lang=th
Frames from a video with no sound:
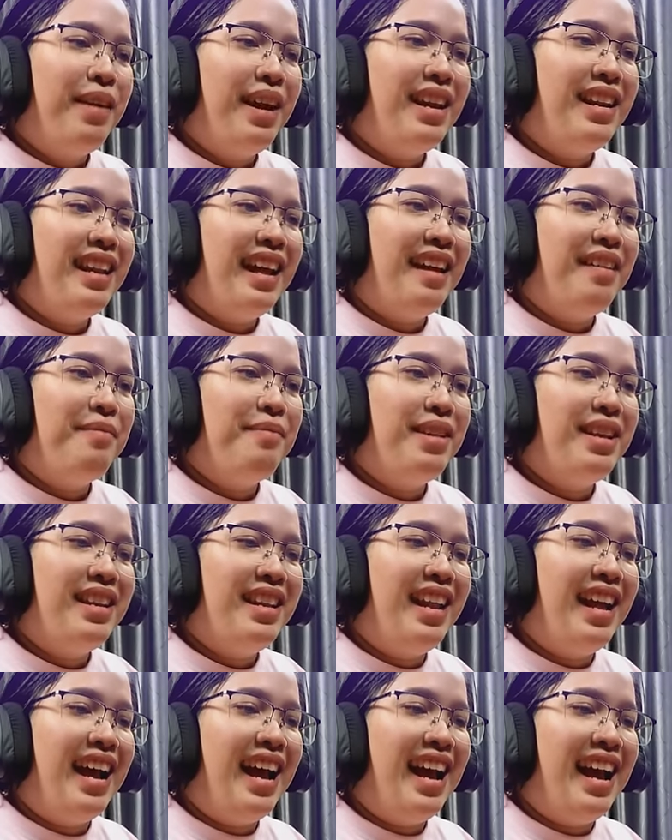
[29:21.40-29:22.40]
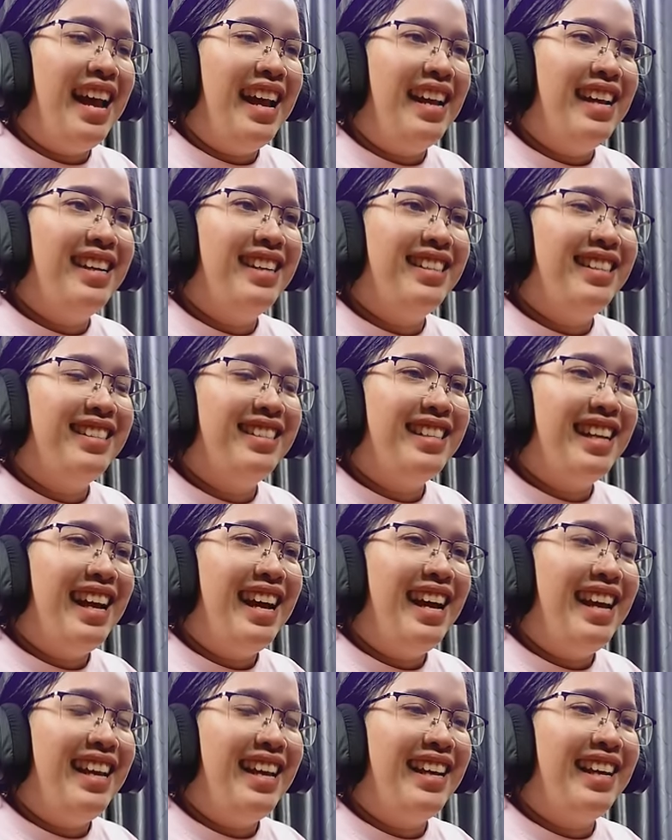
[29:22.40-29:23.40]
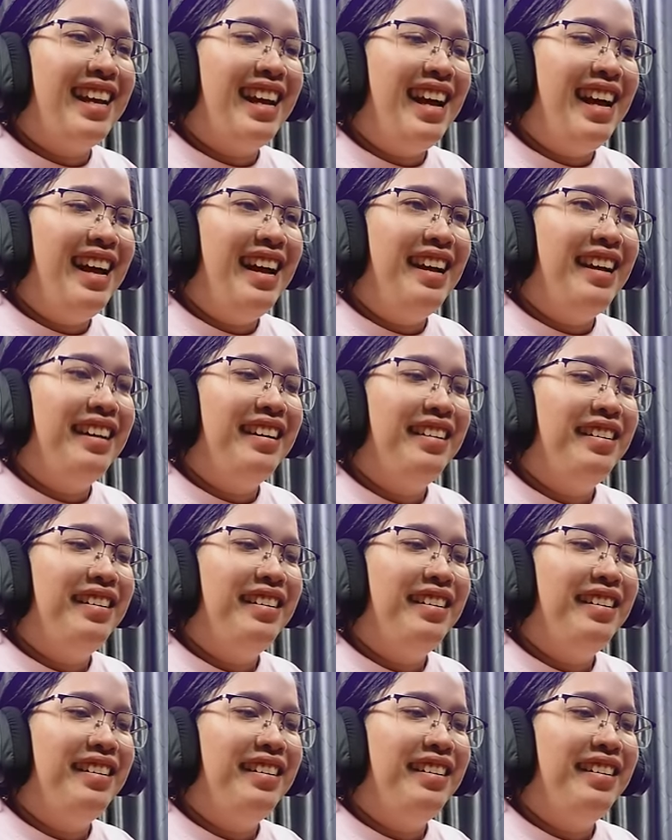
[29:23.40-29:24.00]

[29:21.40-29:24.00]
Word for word: ไปไหนไม่ได้ใช่ค่ะ